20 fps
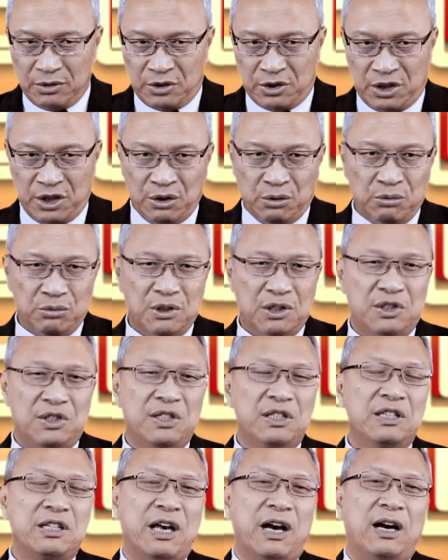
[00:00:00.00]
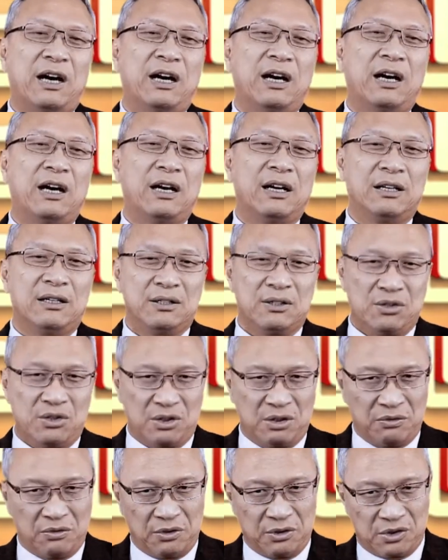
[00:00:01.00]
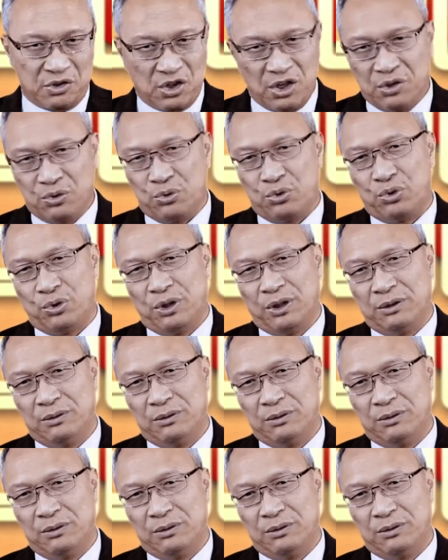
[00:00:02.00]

基督的信仰是否正确？